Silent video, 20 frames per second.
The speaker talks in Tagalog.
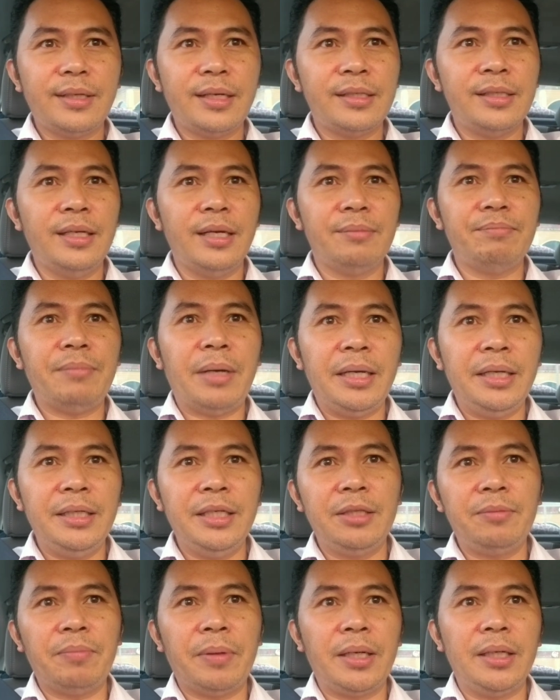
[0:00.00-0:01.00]
kasi ang
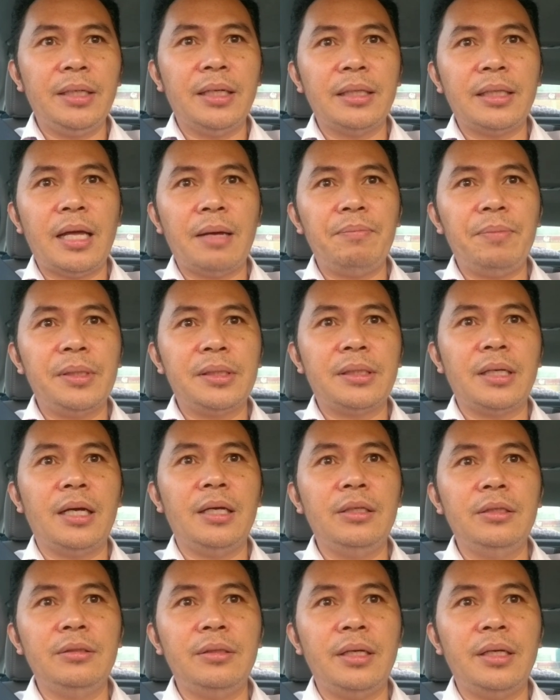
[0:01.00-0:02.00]
mainit pa rin na topic sa
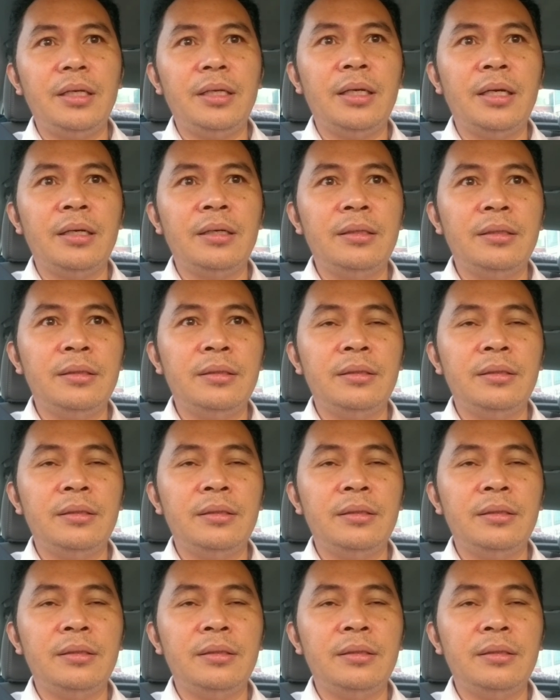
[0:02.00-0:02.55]
ngayon ay ang